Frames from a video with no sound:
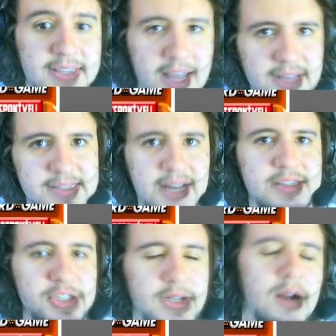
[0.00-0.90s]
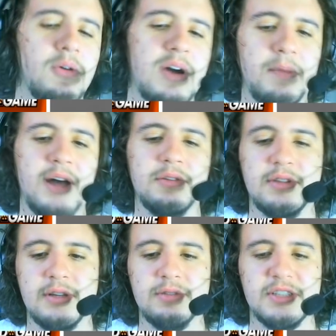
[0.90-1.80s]
que tem as cartas de dragão armado,
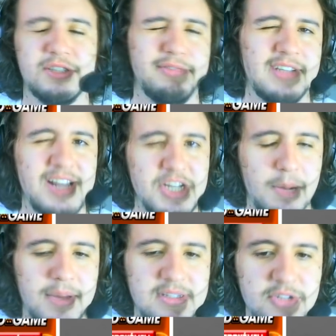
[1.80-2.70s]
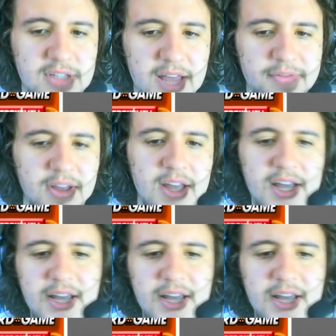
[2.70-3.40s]
então, né, já tá fazendo aquele jabazinho de leve,